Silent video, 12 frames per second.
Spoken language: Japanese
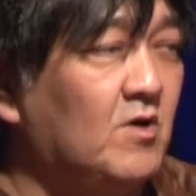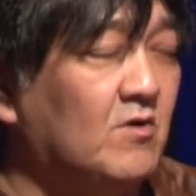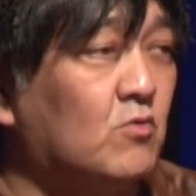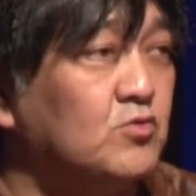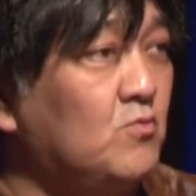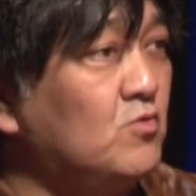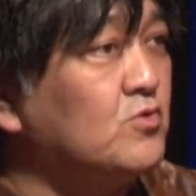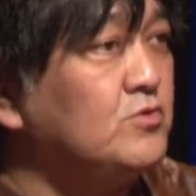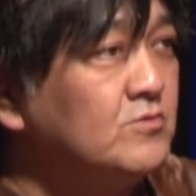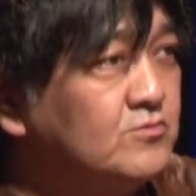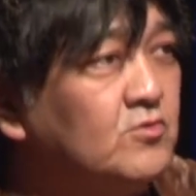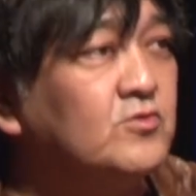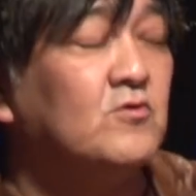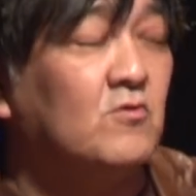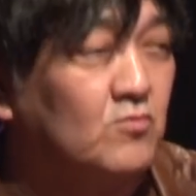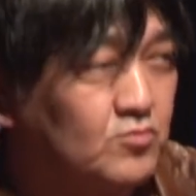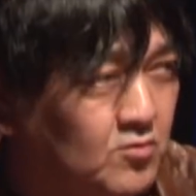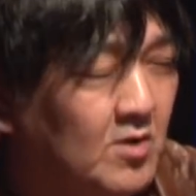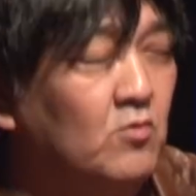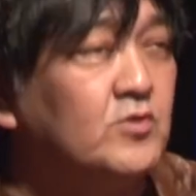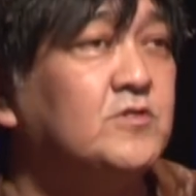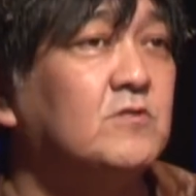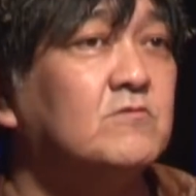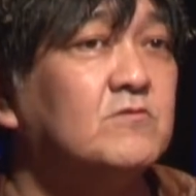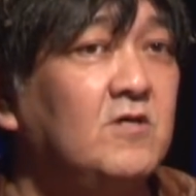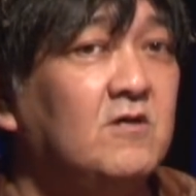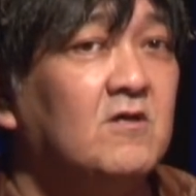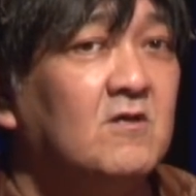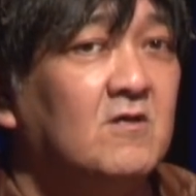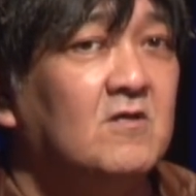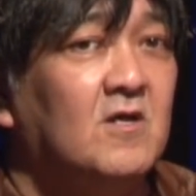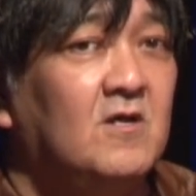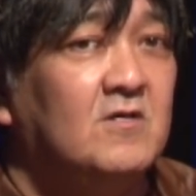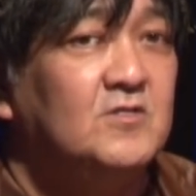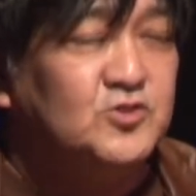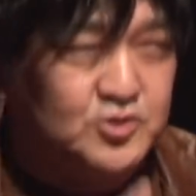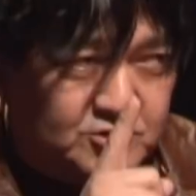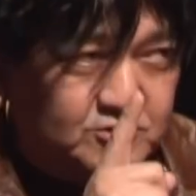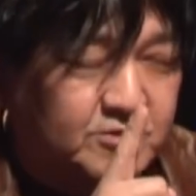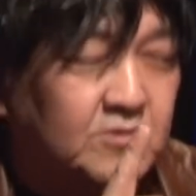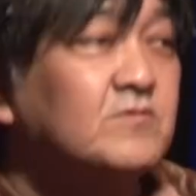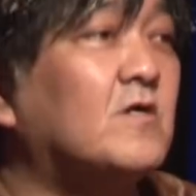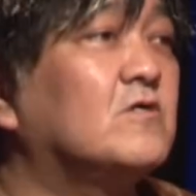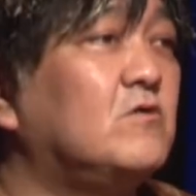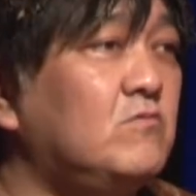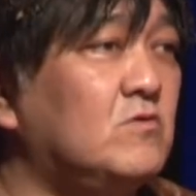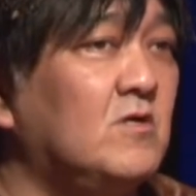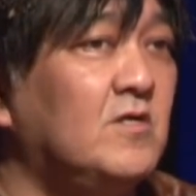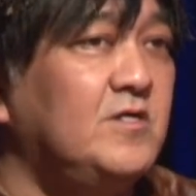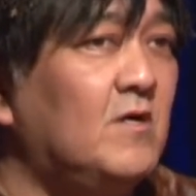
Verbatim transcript: 要は子供の言う通りのことが起きてるんでっていうんだけども「